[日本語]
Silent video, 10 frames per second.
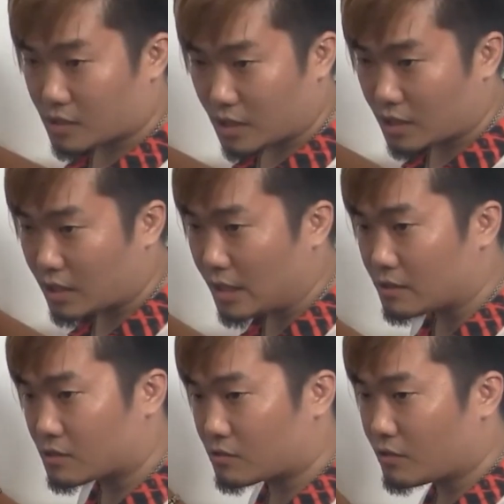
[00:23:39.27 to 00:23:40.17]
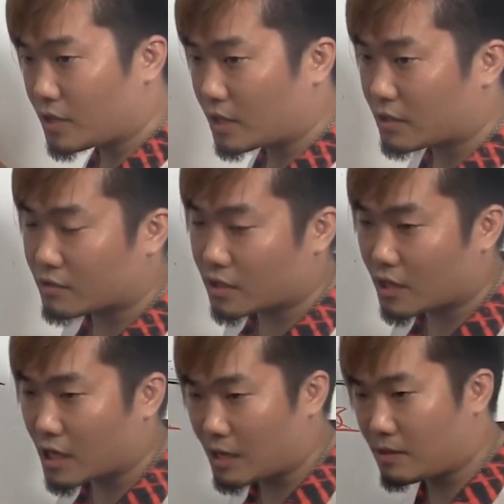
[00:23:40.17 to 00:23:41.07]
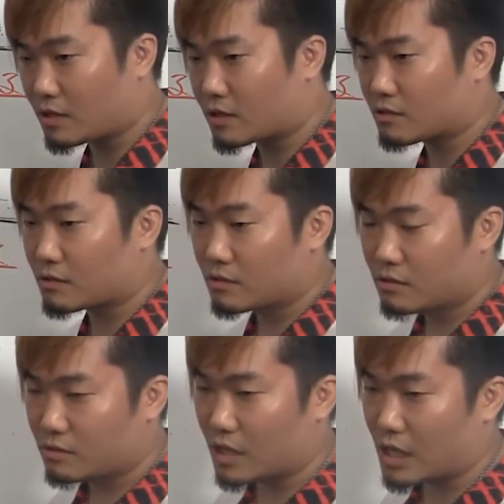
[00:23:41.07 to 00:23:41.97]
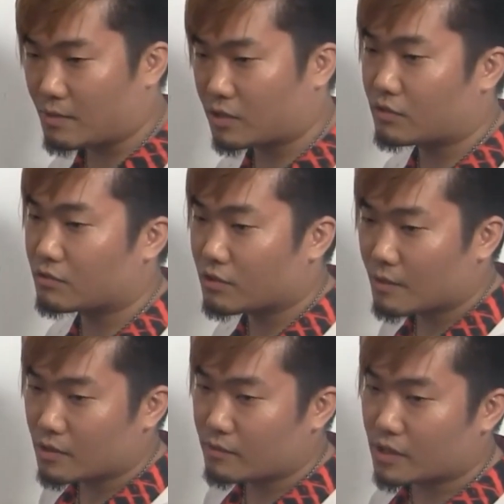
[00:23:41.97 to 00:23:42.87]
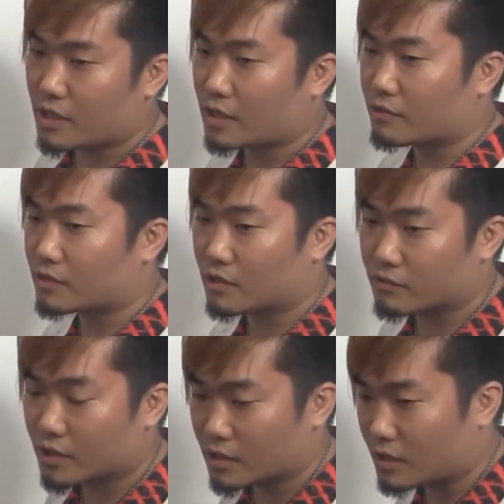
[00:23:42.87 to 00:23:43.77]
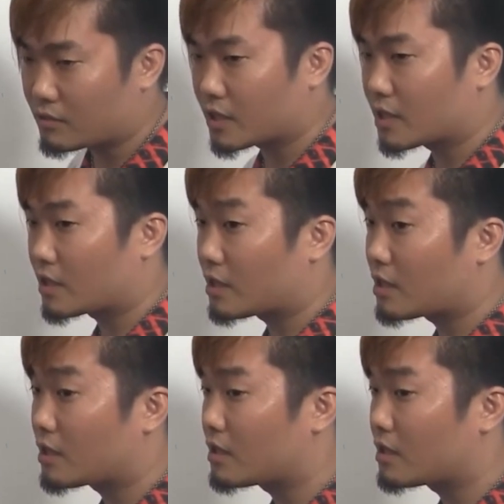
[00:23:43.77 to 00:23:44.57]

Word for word: さんがねすごい仲良くなって仲間になる仲間っていうレベルまで仲良くなることだってあるわけだから